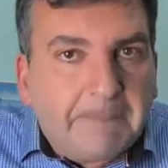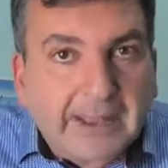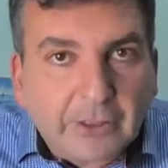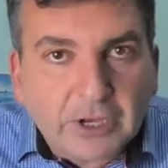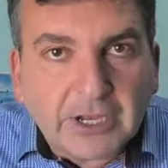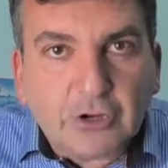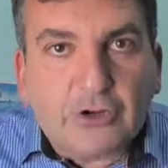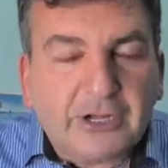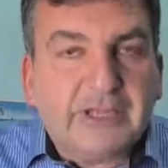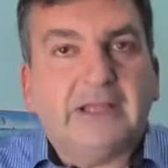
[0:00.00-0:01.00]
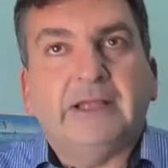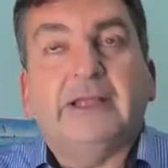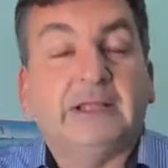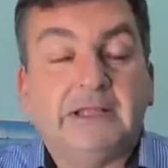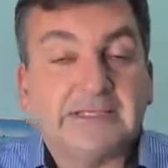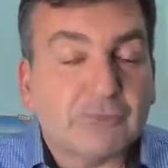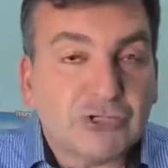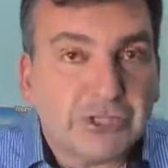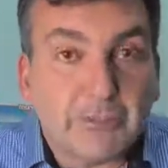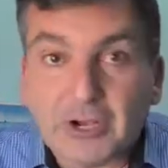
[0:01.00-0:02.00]
paradójico,
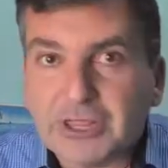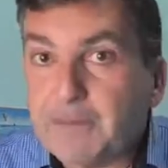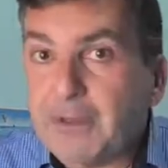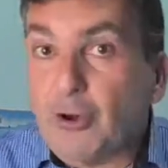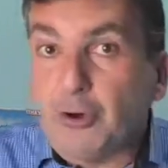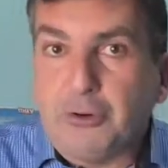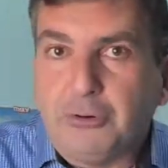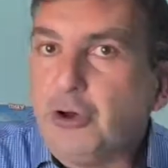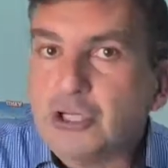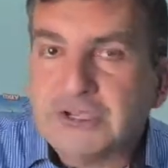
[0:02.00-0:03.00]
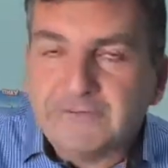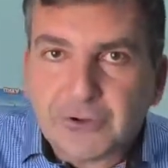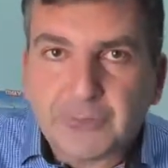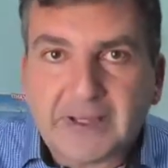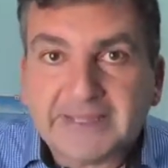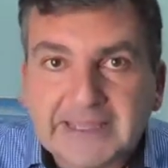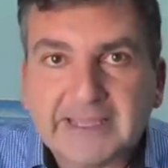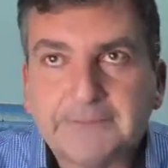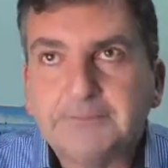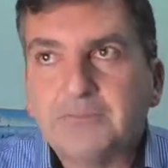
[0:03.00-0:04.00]
estamos en democracia, pero no se informa
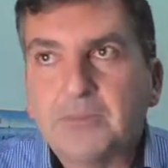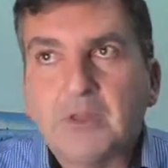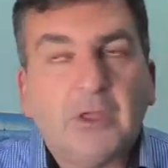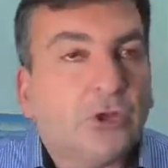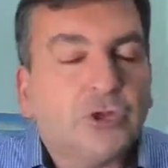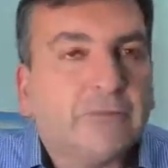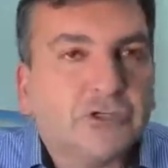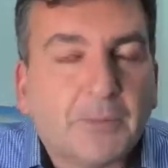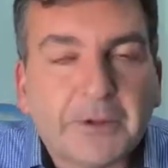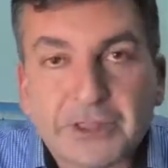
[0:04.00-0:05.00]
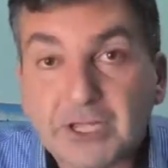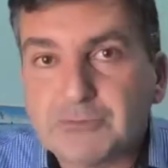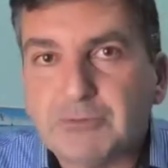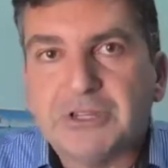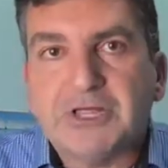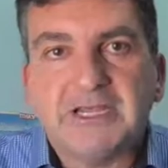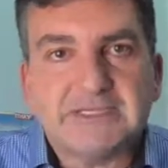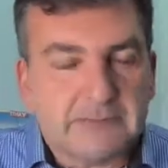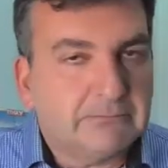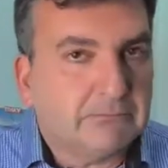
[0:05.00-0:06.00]
de. Yo he visto operaciones
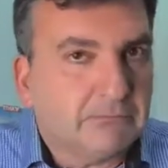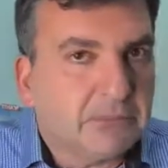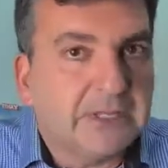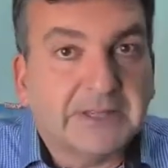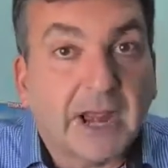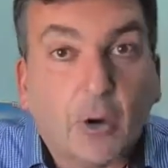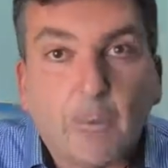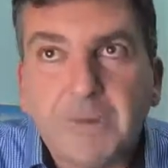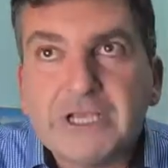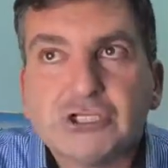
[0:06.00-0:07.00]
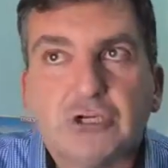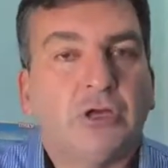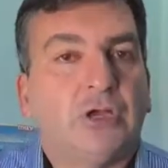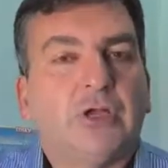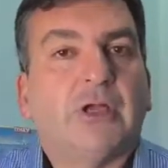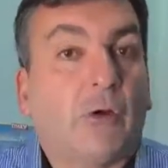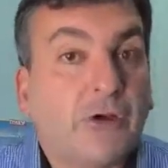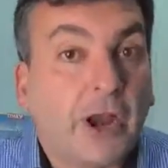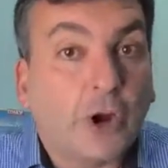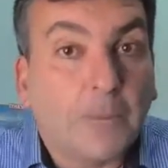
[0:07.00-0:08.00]
policiales entrar a un piso, a
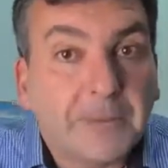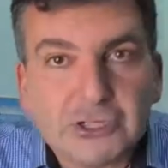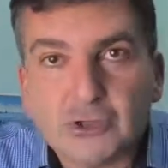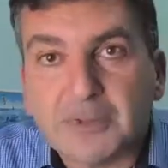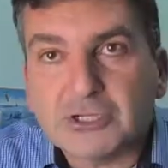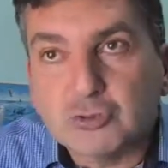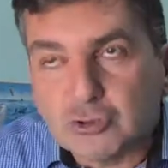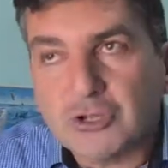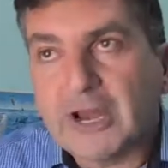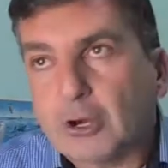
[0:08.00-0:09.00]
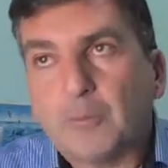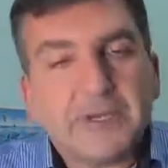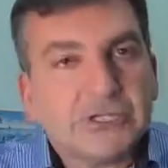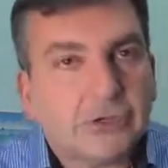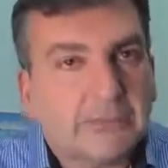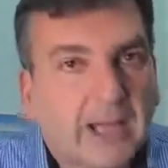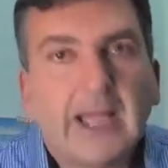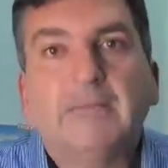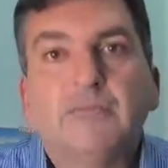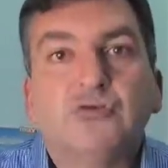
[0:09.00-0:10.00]
un narcopiso, presunto narcopiso,
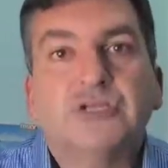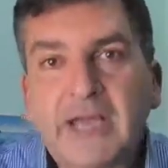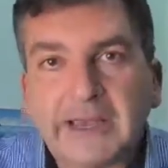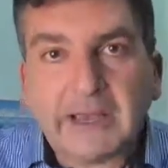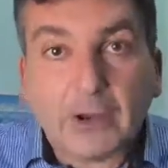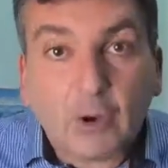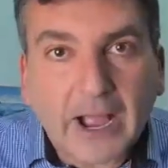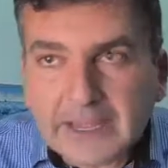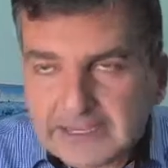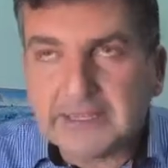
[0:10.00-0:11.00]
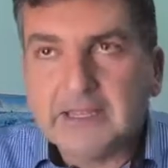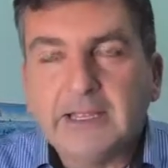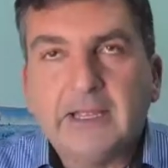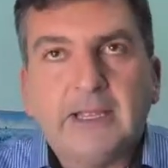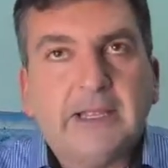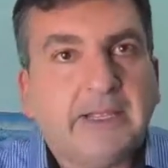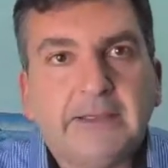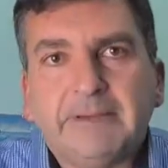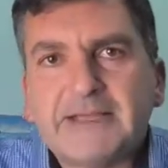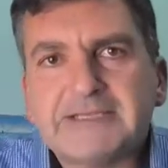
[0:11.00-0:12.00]
a buscar cocaína,
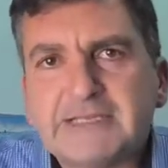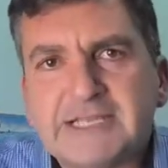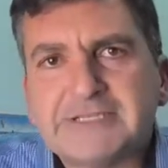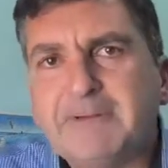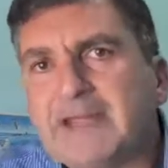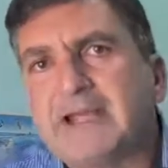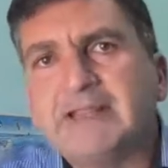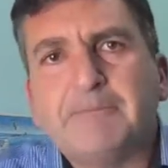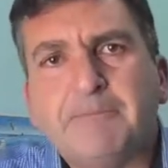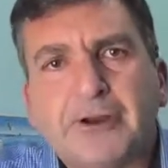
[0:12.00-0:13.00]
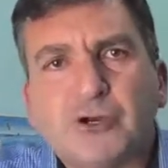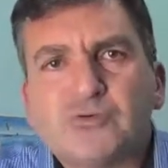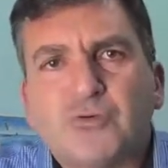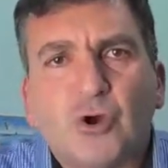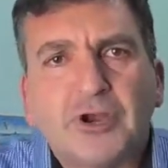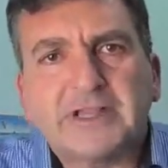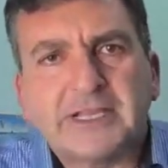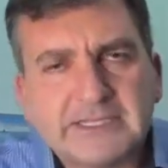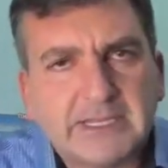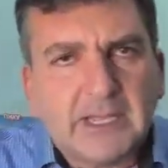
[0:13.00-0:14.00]
y ves despliegue de perros,
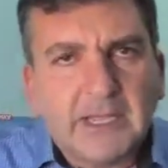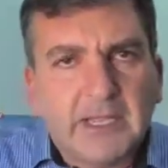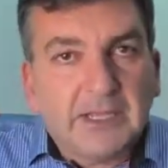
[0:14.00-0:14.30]
furgonetas y...